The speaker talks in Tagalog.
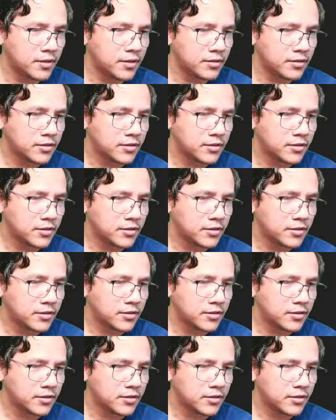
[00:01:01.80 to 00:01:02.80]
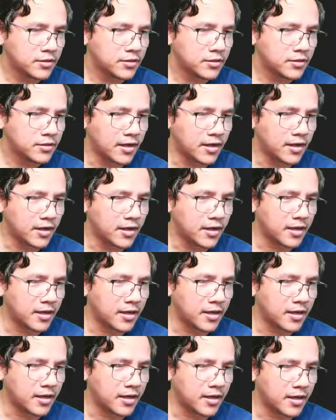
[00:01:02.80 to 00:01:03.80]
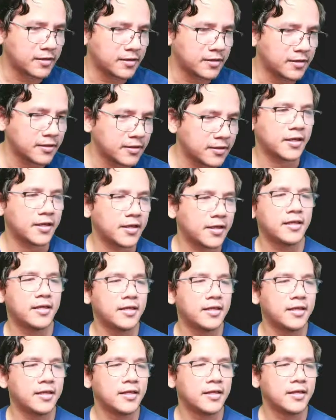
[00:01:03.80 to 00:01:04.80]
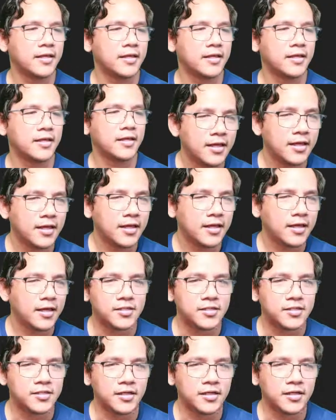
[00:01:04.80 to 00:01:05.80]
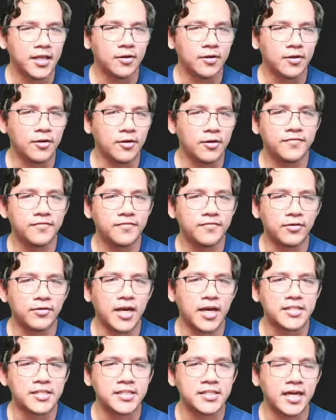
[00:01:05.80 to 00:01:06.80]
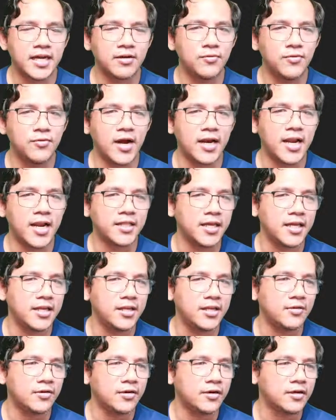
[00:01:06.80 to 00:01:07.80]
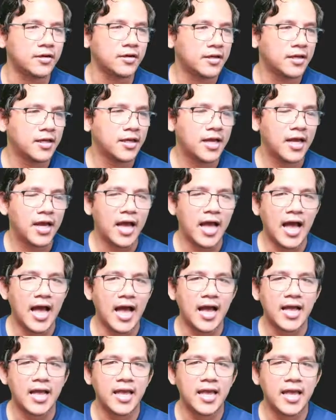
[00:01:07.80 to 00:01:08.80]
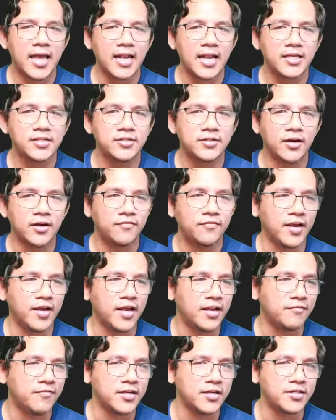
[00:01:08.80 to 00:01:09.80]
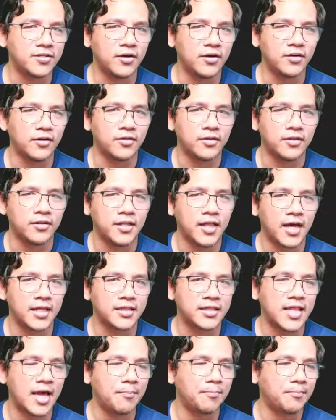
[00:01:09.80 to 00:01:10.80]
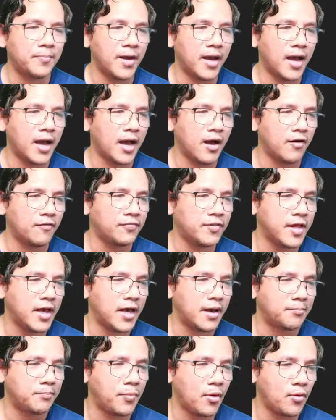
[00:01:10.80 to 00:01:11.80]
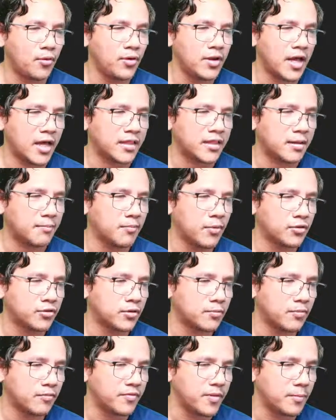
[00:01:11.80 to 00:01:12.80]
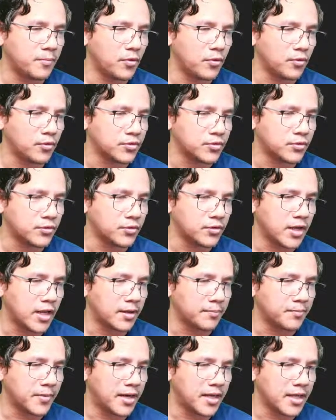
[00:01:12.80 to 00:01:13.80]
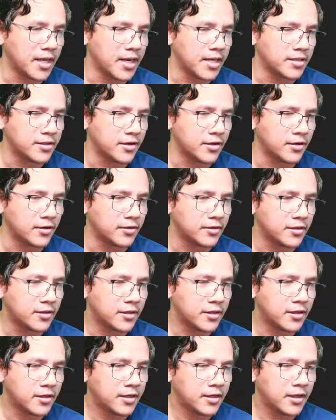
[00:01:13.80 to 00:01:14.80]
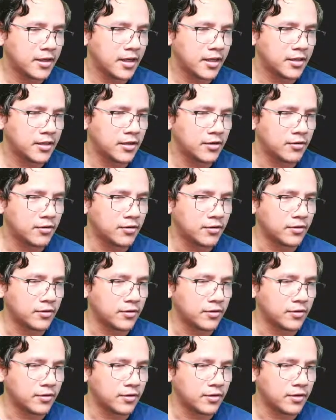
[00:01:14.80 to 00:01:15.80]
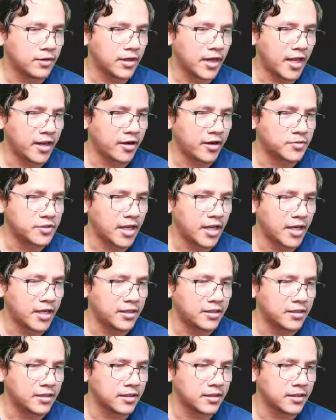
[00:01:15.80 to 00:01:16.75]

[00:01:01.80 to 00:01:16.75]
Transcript: So may flag siya para sikat. Okay? As inobserve daw to class, nakuha natin yung angles of elevation, the top of the pole and the bottom of the pole. So bali ganito na. Ito yung line of sight